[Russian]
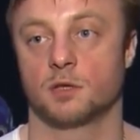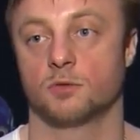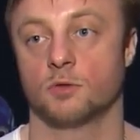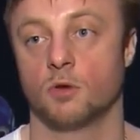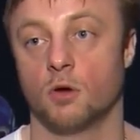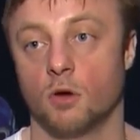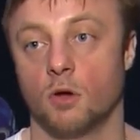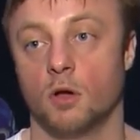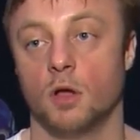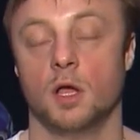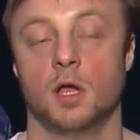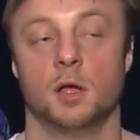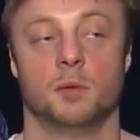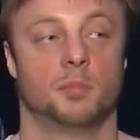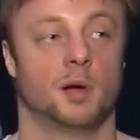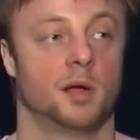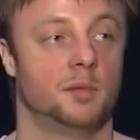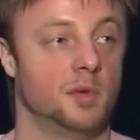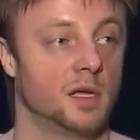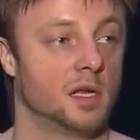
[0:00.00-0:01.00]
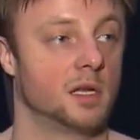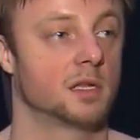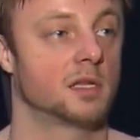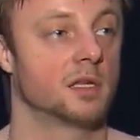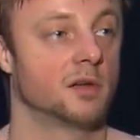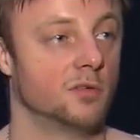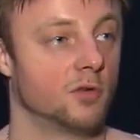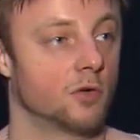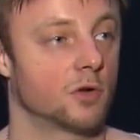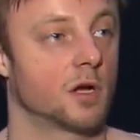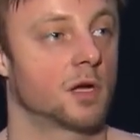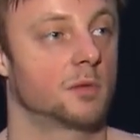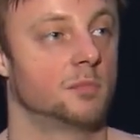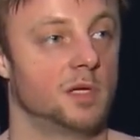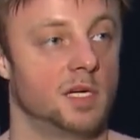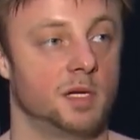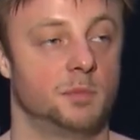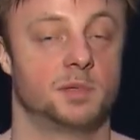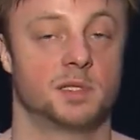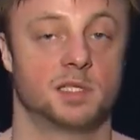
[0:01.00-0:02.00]
Но по мере того, как
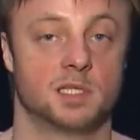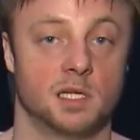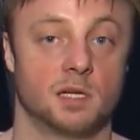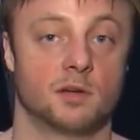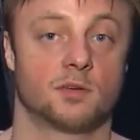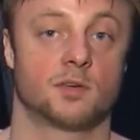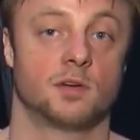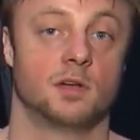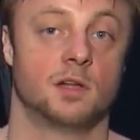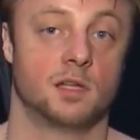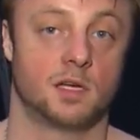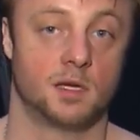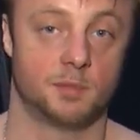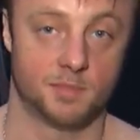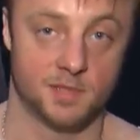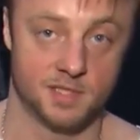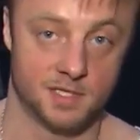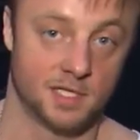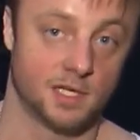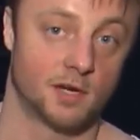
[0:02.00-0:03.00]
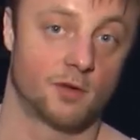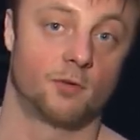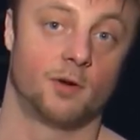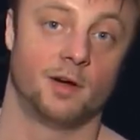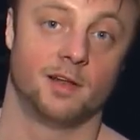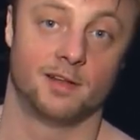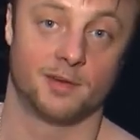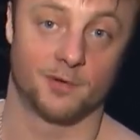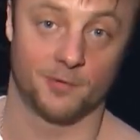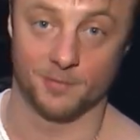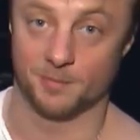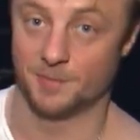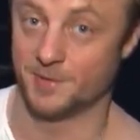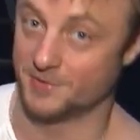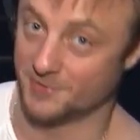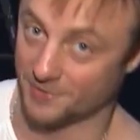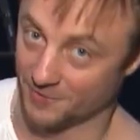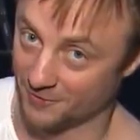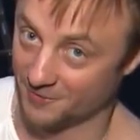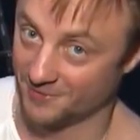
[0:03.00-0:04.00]
мы репетировали, репетировали,
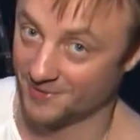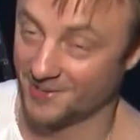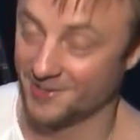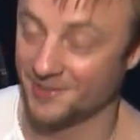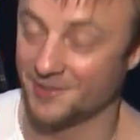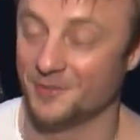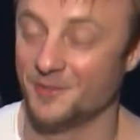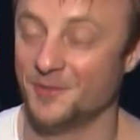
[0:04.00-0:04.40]
репетировали,